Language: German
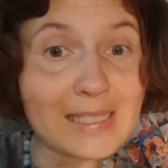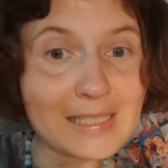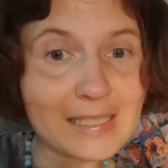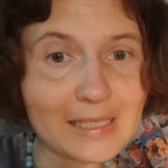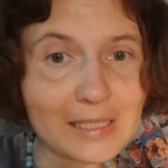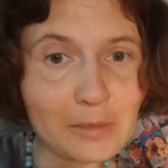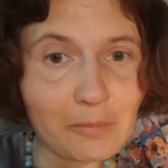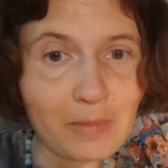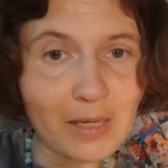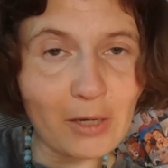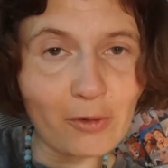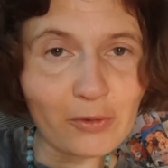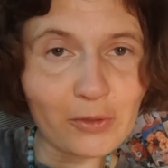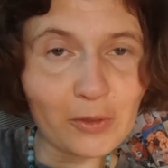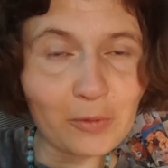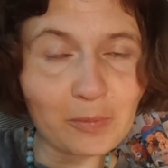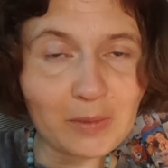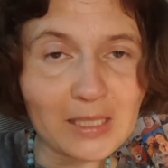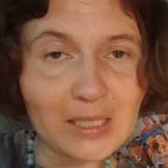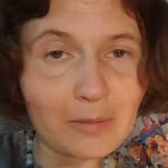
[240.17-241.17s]
sind sie mehr
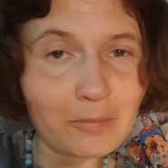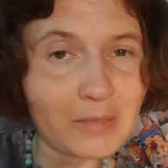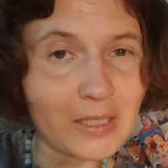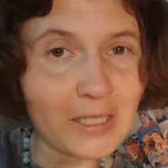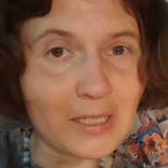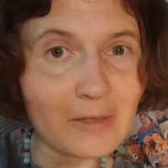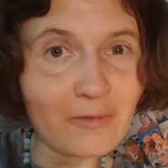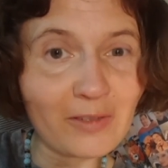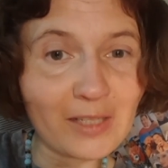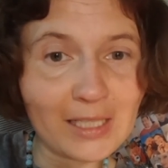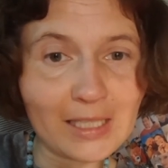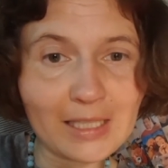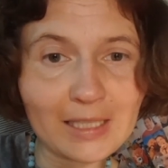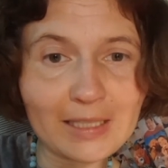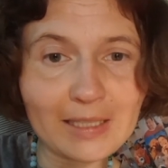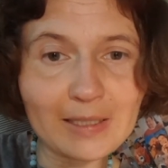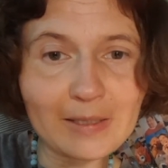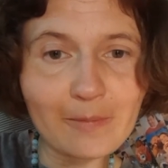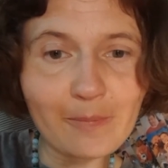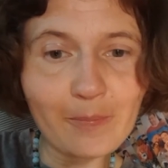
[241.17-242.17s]
ausgeprägt, mal
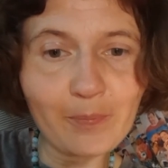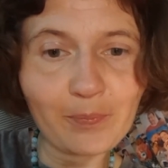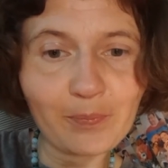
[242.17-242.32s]
weniger.